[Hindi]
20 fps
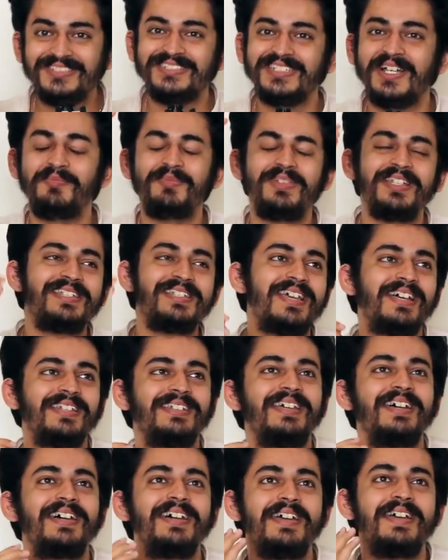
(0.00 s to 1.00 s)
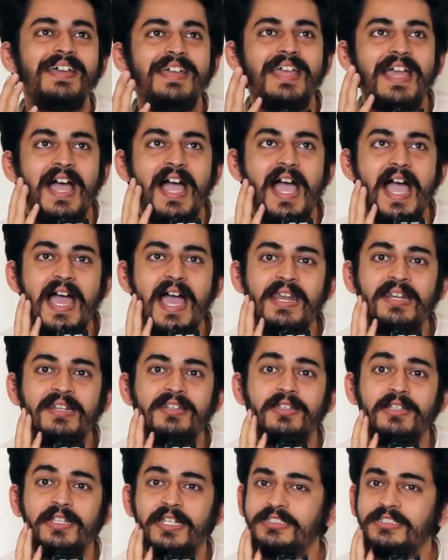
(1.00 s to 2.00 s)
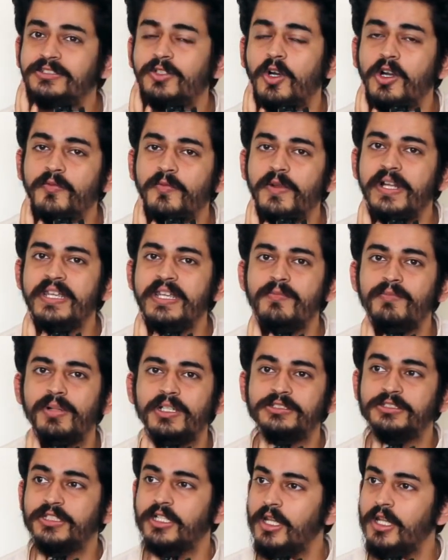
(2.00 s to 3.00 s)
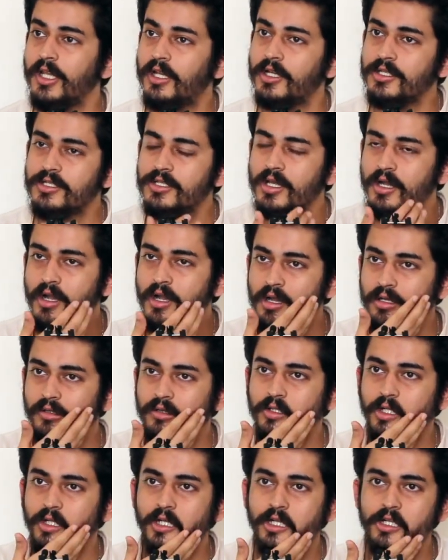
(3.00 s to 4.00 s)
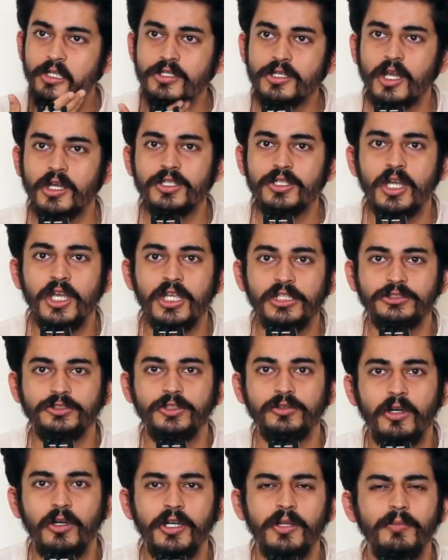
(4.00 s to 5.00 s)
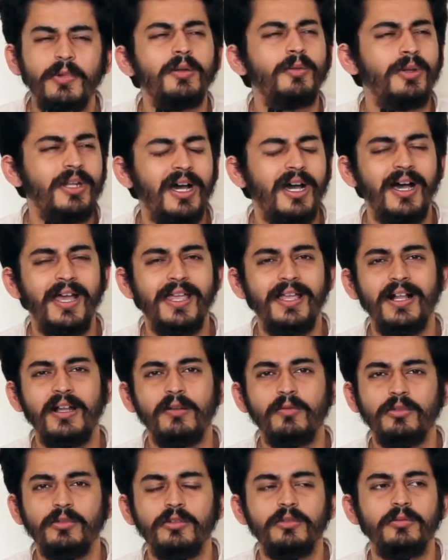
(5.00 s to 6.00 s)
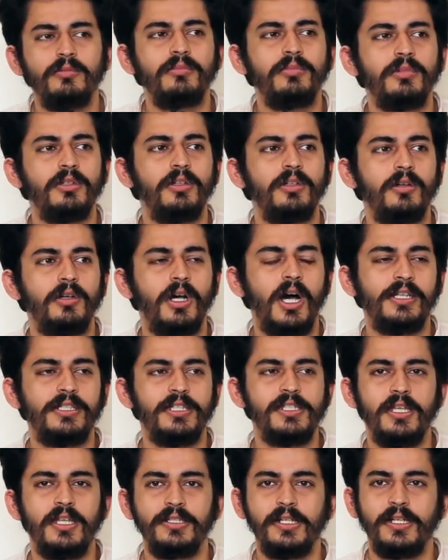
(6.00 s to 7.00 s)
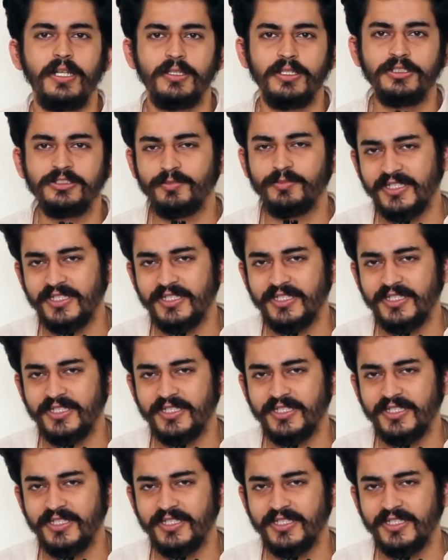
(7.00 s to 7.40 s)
और सब दिख जाता है एंड द किड्स गॉट वेरी इंप्रेस दे लाइक अच्छा तेरे चाचा एस्ट्रोनॉट है मैंने बोला हाँ यार वो तो आते जाते रहते हैं